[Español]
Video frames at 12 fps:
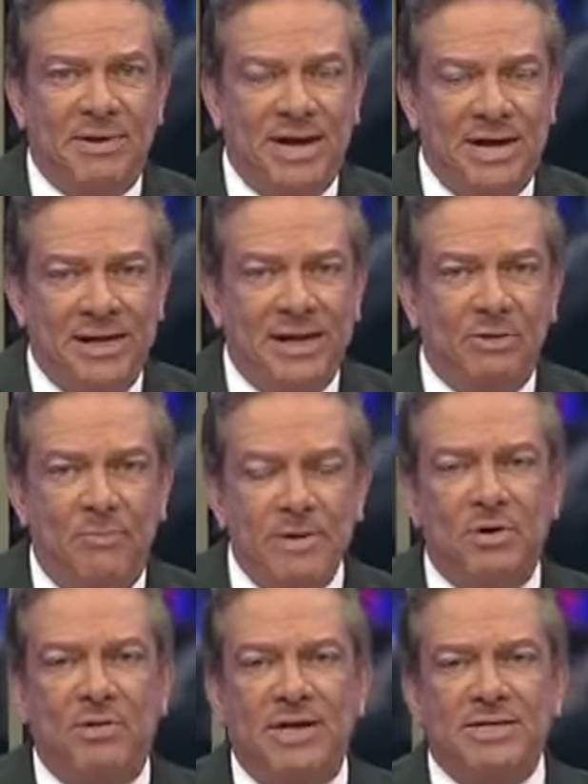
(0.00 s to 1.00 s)
ah, para elegir a los
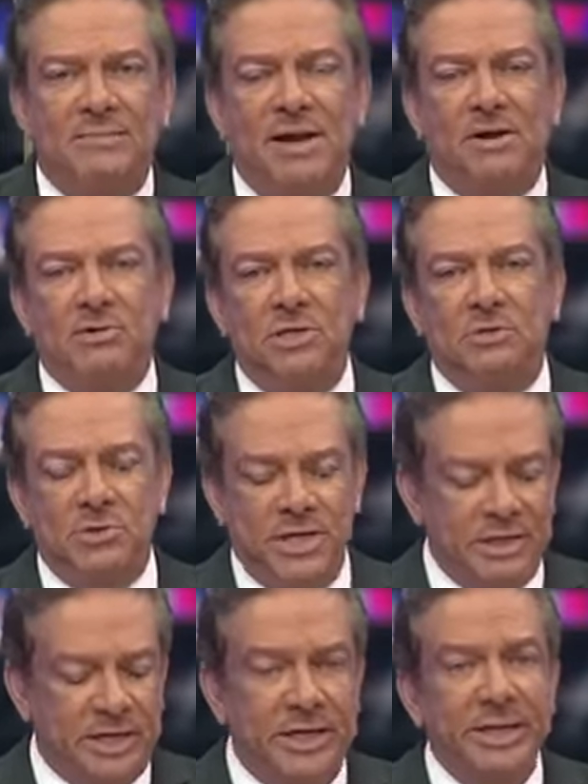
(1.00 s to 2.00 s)
miembros de la Asamblea
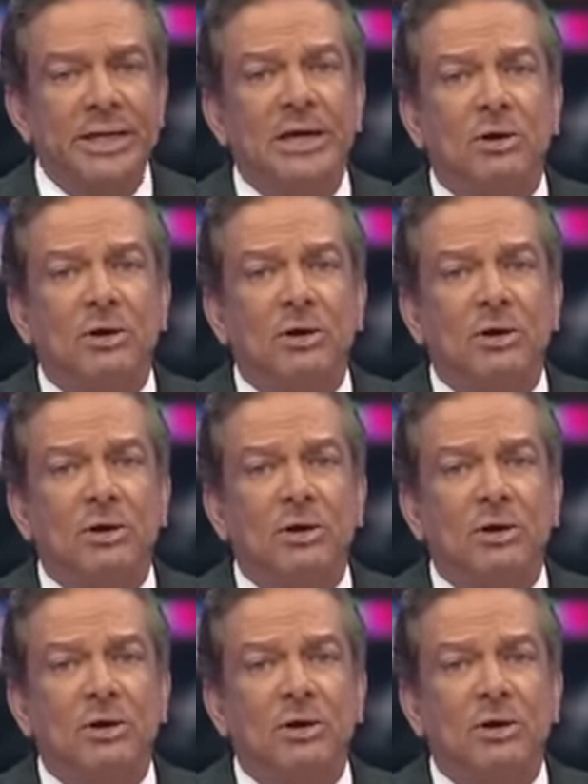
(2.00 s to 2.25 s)
Constituyente